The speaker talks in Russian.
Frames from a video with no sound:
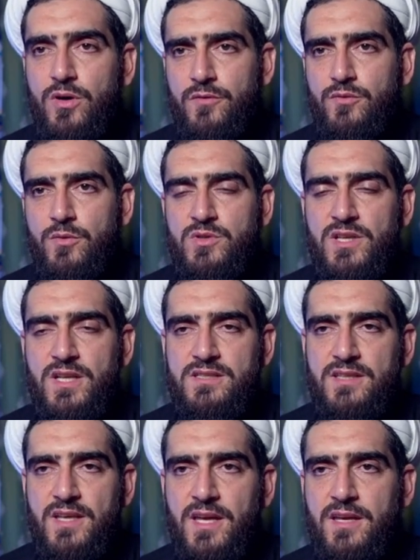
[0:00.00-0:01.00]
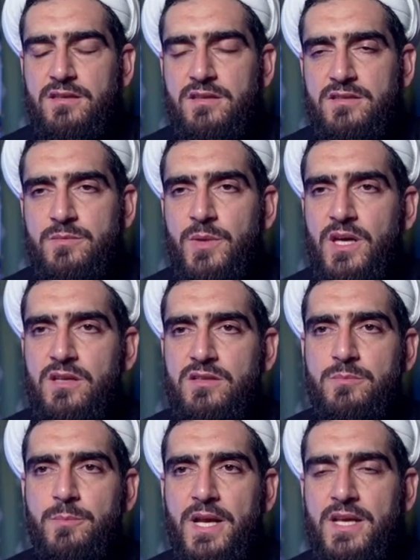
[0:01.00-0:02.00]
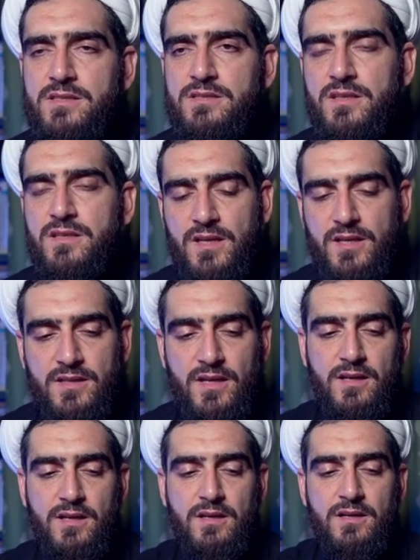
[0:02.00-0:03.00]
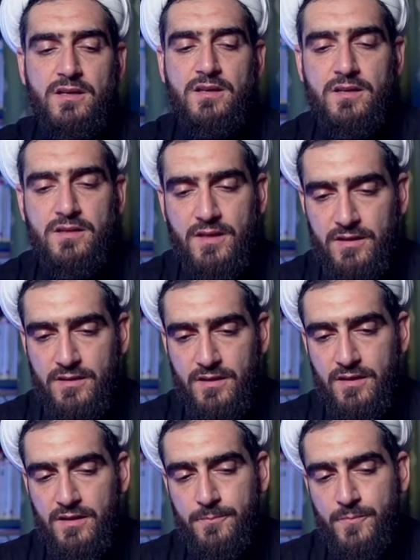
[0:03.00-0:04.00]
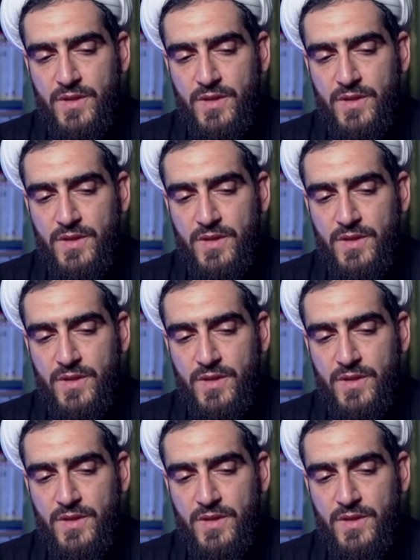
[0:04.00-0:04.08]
в том числе и старение, смерть, болезни и так далее, и так далее.